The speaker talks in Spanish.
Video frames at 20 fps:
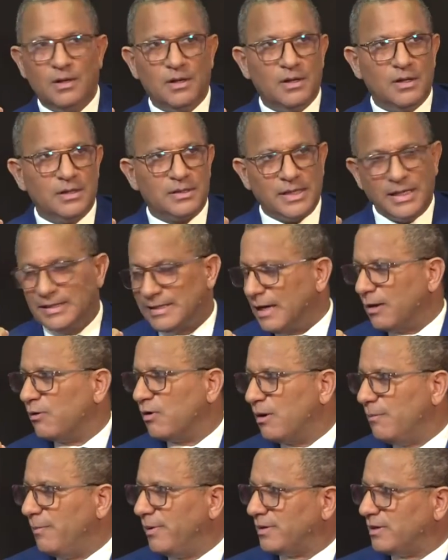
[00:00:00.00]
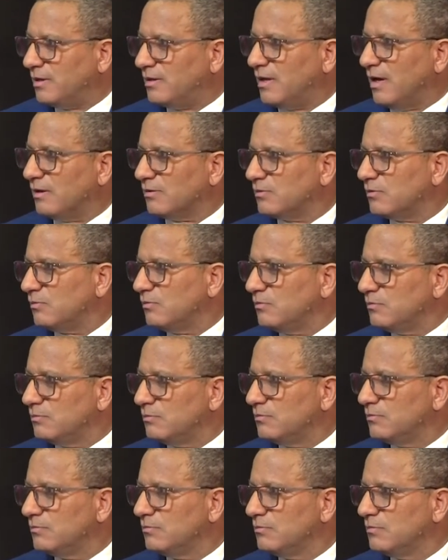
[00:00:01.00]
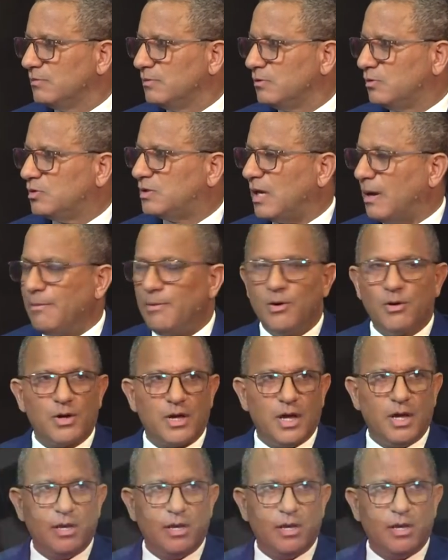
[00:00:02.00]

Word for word: Sentaron a machetazo. ¿Tú sabes lo que es